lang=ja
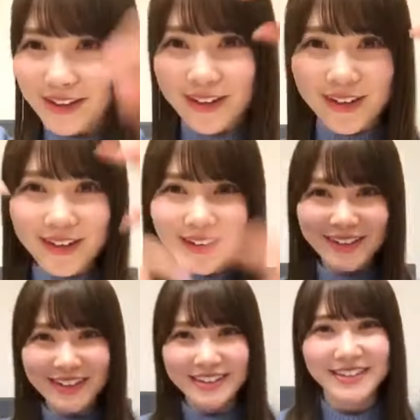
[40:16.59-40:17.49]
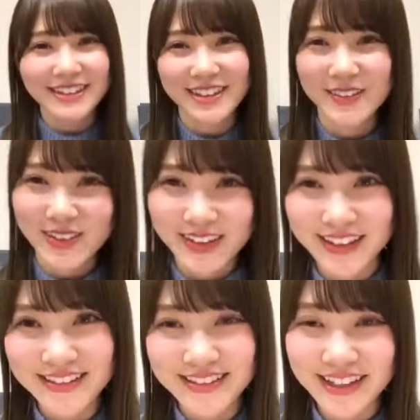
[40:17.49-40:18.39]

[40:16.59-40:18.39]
おおって時たまにある。